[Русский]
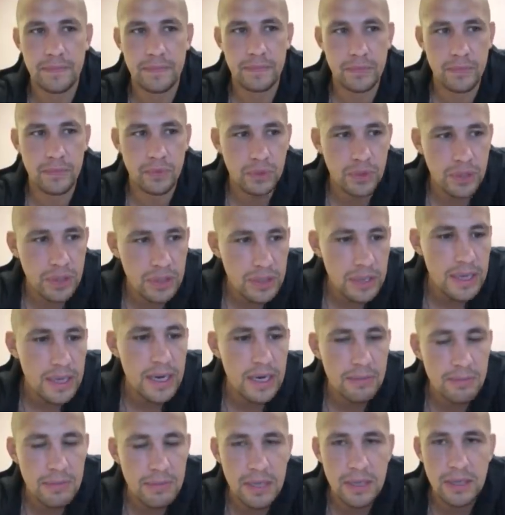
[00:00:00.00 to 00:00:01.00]
Ну ты
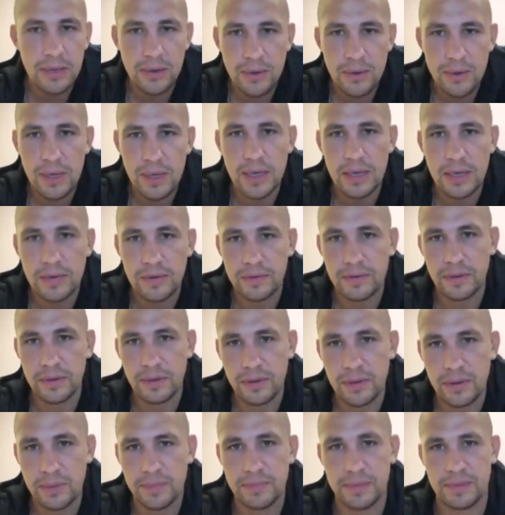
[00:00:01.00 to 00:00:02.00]
накорми кроликов-то,
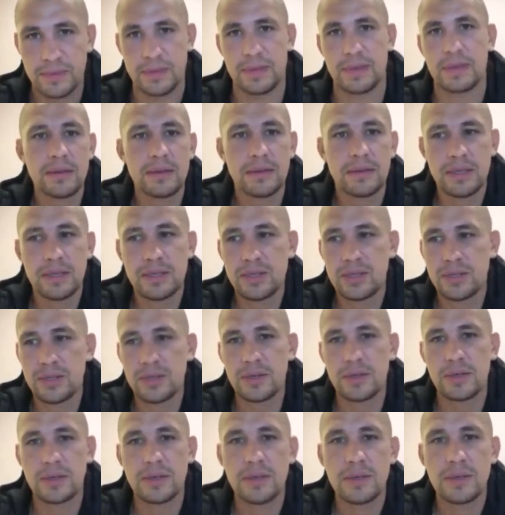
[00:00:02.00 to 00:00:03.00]
ёпта. Ты
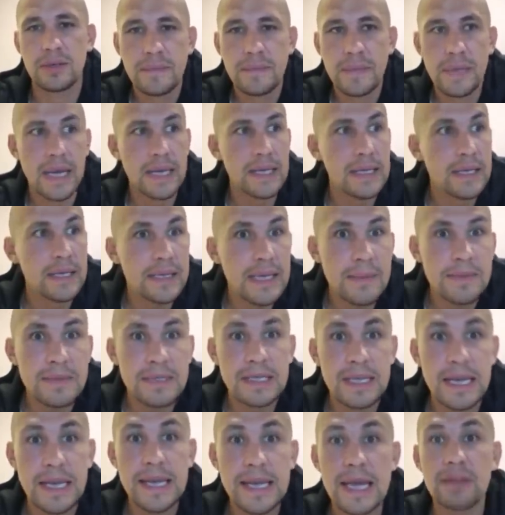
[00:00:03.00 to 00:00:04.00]
чё? Они там
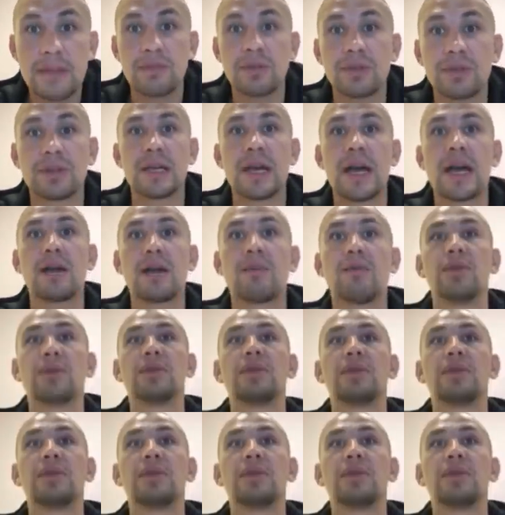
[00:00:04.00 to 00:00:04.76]
стоят вот так вот,